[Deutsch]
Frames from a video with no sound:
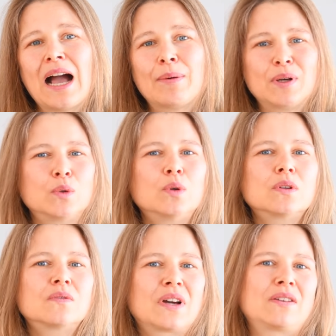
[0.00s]
Aber
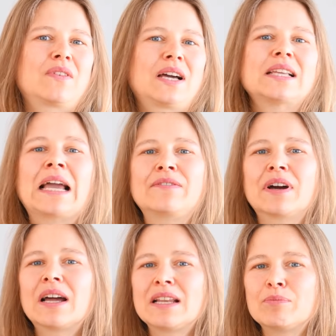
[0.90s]
irgendwann war ich
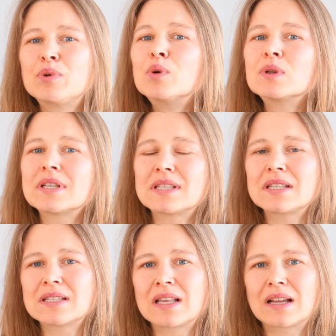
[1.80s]
einfach an dem Punkt, dass ich
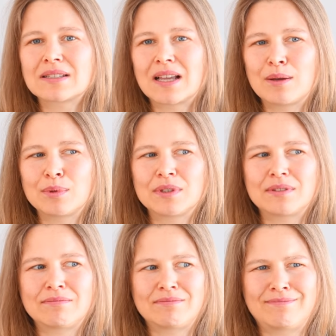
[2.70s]
gesagt
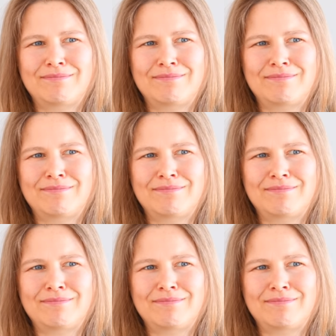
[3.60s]
habe,